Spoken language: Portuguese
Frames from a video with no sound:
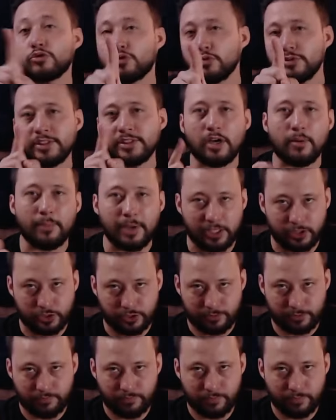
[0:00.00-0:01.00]

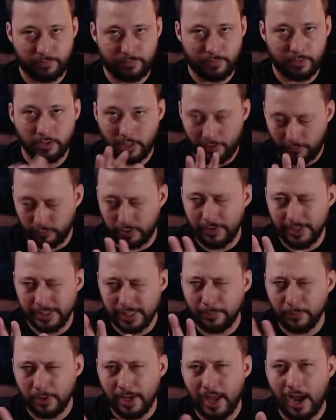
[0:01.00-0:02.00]
judicialmente. Já vou dar um
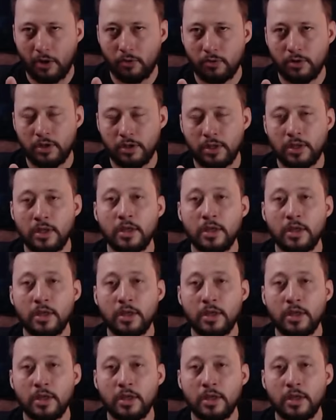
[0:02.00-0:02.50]
exemplo real.